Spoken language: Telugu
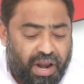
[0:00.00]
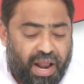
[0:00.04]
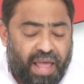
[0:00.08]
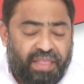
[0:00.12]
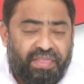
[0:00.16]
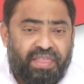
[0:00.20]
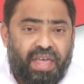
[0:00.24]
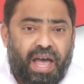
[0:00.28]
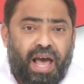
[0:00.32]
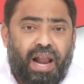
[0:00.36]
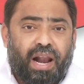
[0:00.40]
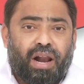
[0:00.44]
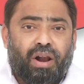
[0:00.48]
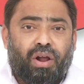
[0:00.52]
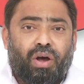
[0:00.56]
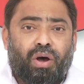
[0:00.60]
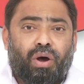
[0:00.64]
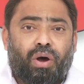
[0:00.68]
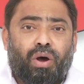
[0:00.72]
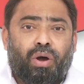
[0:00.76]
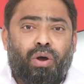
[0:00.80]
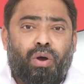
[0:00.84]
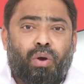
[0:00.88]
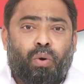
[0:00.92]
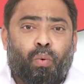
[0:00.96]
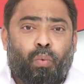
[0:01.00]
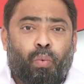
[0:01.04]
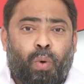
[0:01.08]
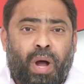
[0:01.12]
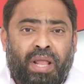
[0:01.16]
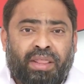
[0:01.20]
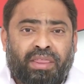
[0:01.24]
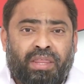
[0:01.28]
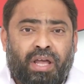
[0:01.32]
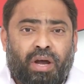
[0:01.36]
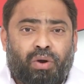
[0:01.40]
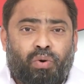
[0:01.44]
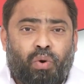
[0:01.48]
నంద్యాలలో
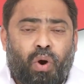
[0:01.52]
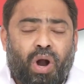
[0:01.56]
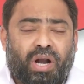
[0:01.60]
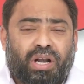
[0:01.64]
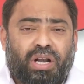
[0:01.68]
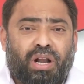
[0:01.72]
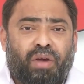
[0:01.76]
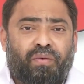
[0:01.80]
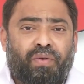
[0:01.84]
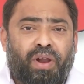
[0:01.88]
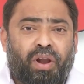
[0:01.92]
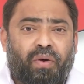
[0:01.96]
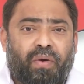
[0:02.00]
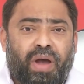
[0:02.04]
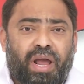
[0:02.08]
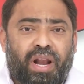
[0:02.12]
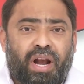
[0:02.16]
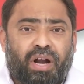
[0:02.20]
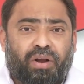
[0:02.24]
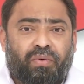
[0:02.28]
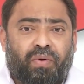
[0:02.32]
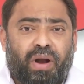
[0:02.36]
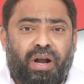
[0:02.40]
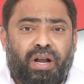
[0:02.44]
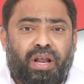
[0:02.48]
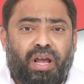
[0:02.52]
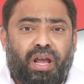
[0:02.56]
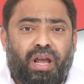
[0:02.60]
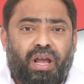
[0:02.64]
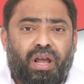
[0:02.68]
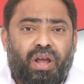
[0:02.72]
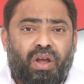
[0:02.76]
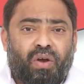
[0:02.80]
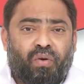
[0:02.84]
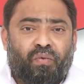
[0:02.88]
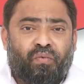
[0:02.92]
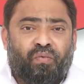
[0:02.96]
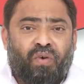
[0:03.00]
వంద కోట్ల విలువైనటువంటి
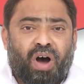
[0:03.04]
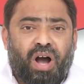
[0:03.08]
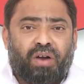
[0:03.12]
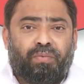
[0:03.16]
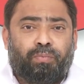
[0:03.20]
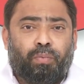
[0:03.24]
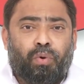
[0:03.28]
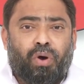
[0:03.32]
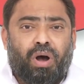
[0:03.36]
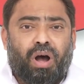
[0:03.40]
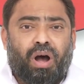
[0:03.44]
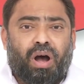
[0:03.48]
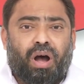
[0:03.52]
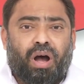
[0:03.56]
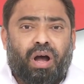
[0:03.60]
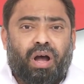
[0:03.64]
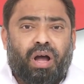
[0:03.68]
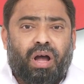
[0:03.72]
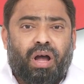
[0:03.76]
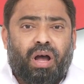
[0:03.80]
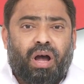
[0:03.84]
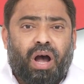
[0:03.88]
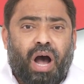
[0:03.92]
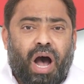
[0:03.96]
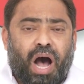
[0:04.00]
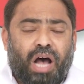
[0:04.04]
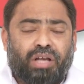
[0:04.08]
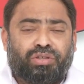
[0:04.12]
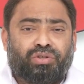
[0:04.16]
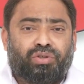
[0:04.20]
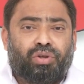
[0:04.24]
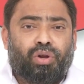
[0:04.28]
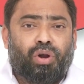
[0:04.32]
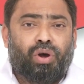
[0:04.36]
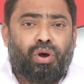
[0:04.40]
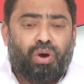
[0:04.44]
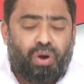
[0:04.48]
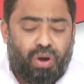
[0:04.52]
వక్ఫ్
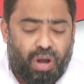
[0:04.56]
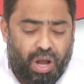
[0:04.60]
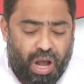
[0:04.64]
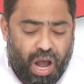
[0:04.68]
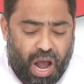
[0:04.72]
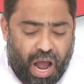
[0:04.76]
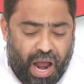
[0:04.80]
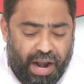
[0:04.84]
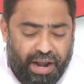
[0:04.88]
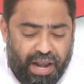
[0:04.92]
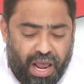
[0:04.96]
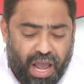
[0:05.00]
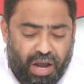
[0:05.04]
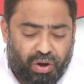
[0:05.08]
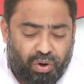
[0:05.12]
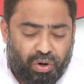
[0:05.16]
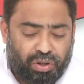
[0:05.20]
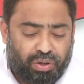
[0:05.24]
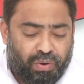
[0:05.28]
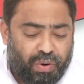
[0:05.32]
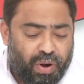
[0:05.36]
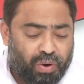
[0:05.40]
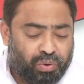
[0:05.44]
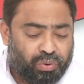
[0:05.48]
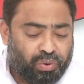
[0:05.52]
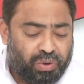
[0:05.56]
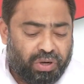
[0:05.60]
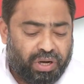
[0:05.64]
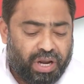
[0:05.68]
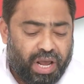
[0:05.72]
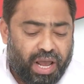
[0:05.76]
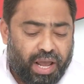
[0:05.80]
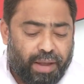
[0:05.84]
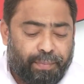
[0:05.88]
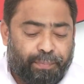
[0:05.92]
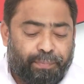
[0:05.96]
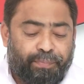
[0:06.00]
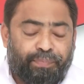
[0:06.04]
ఆస్తులు అన్యాకృతం
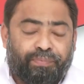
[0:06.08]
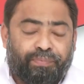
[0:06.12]
అవుతుంటే